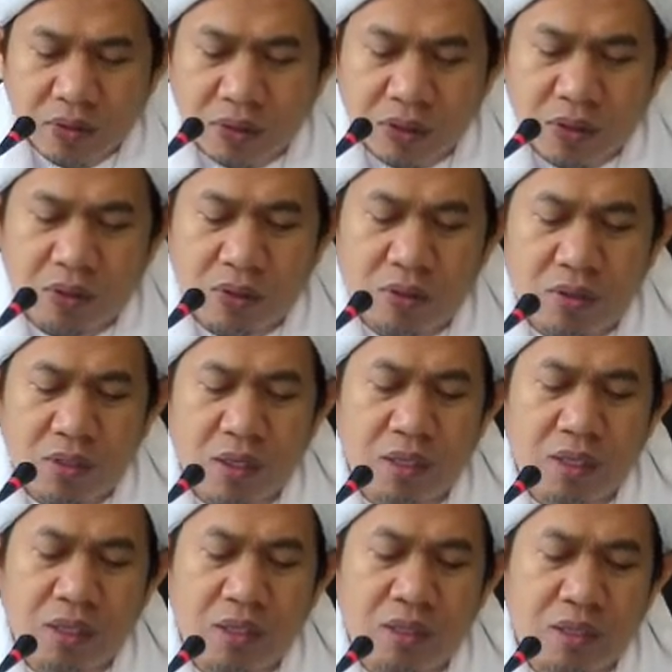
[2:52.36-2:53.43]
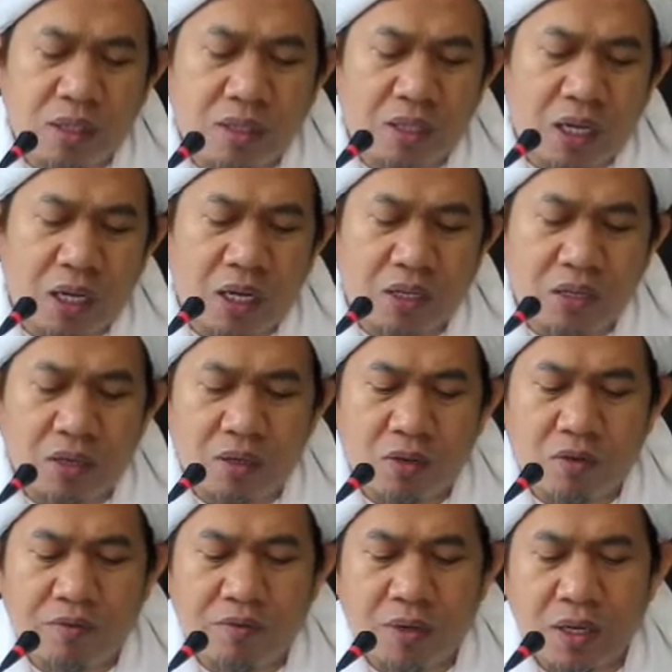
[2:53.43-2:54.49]
Qala iza
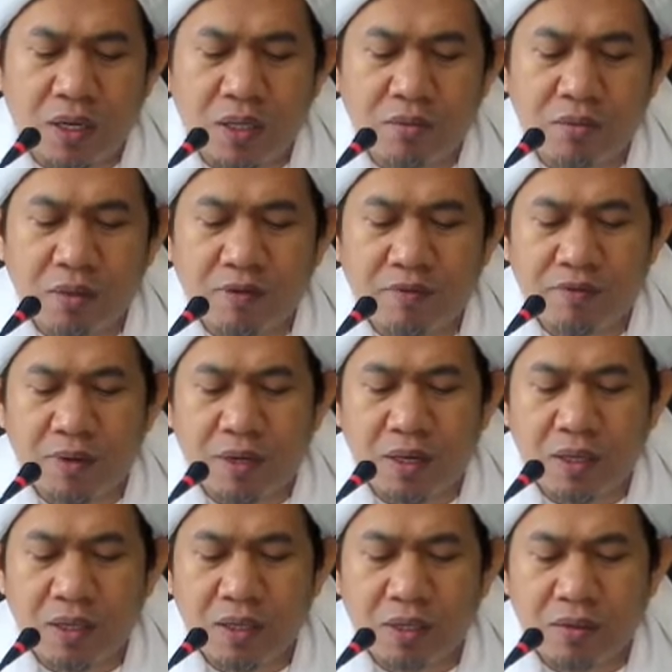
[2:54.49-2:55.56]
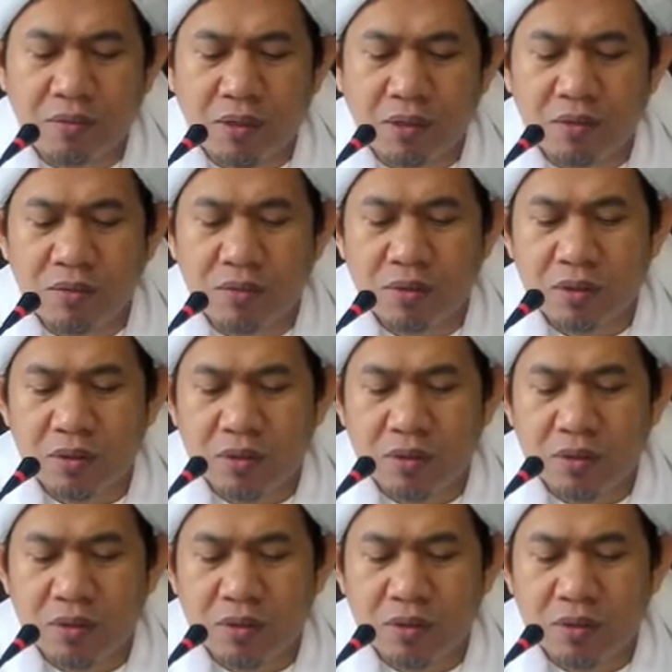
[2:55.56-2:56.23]
tahaqqaqa fi min fa'allamahu